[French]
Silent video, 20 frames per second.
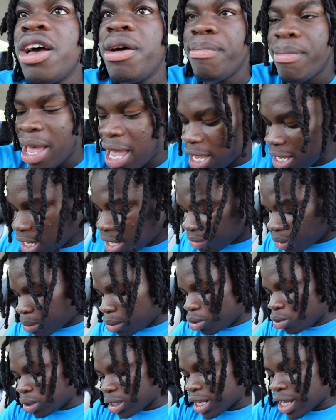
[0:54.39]
Mais il est vraiment
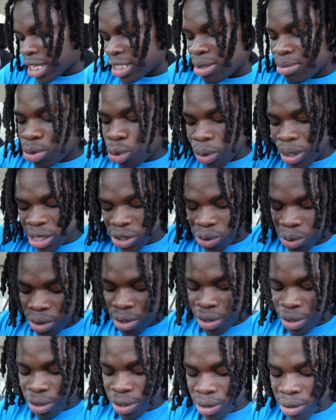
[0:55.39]
lourd, les gars. J'aime trop les sons
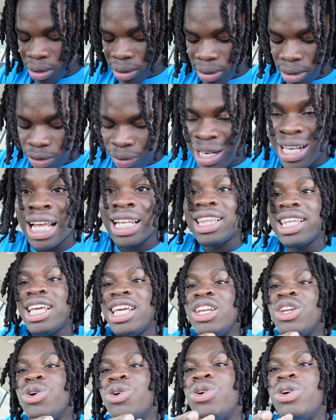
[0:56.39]
euh,
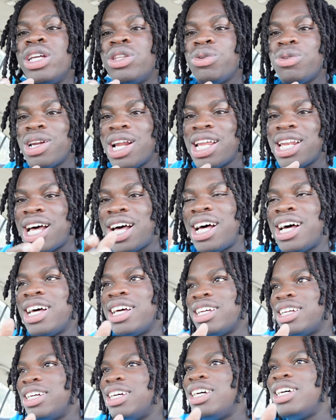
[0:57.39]
latino et tout, là,
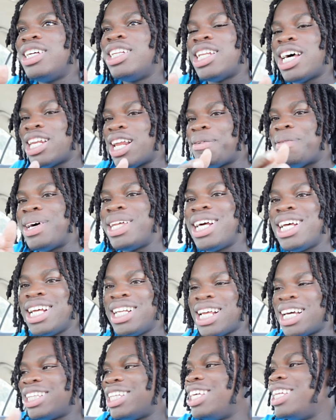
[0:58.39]
là la badala
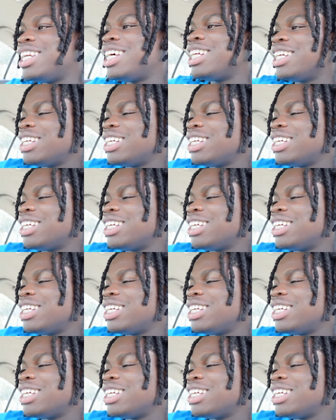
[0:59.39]
latina,